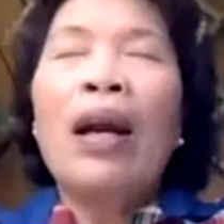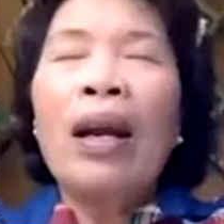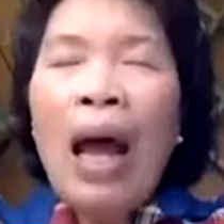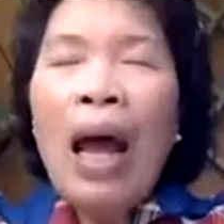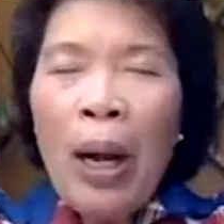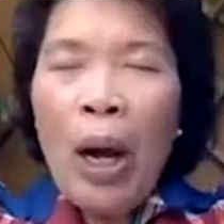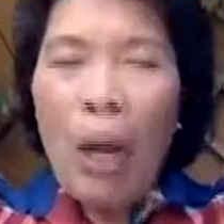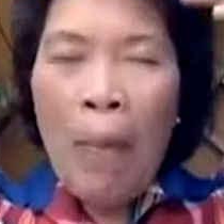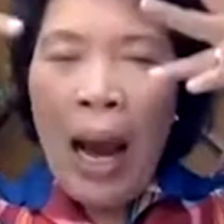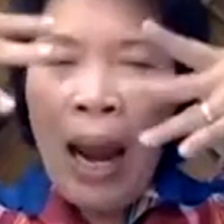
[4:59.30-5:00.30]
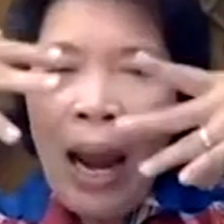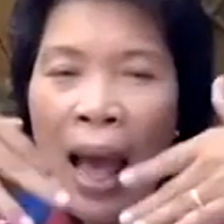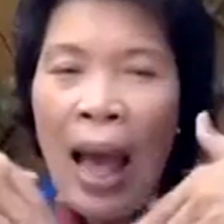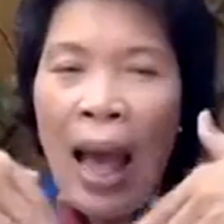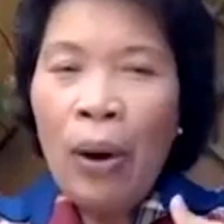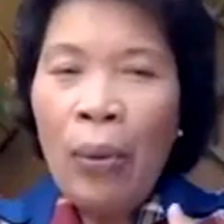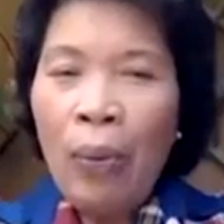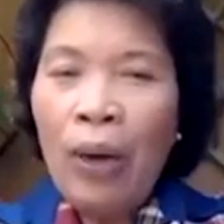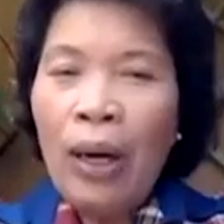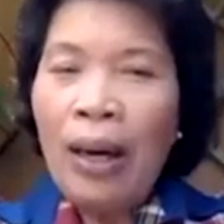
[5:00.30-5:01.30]
รับเข้ามาแล้ว
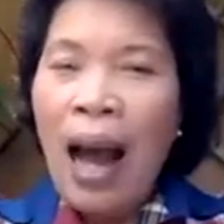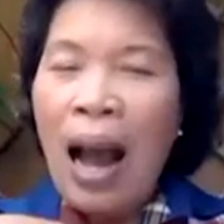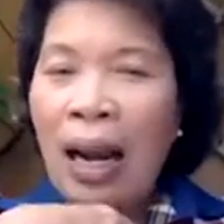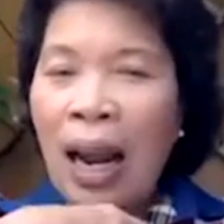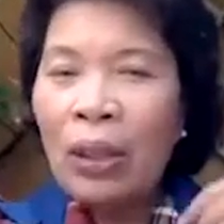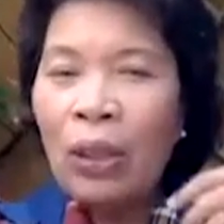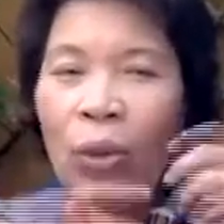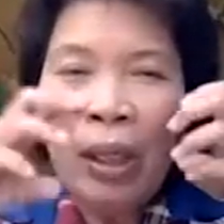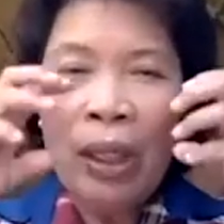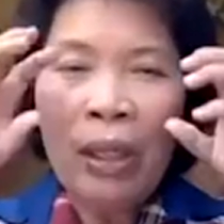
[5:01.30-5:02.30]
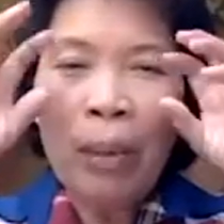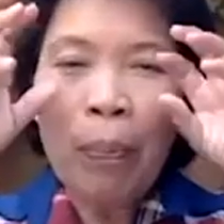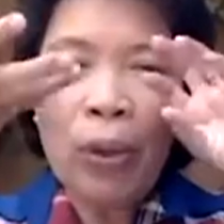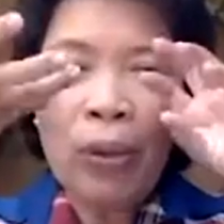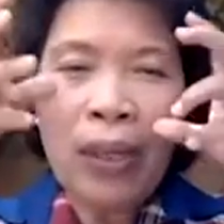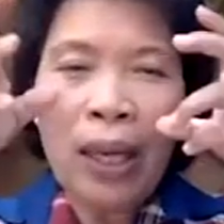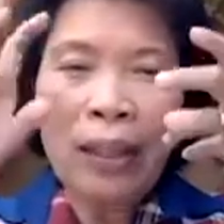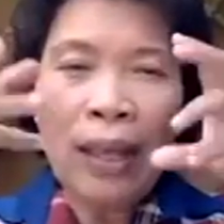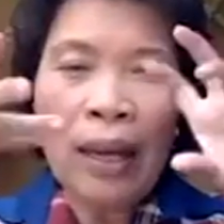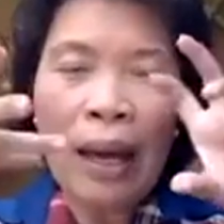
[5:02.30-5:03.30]
ข้างในตรงนี้จะ process
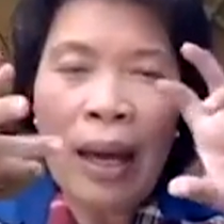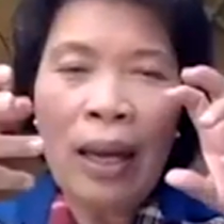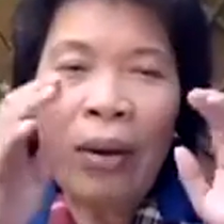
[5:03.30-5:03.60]
ยังไง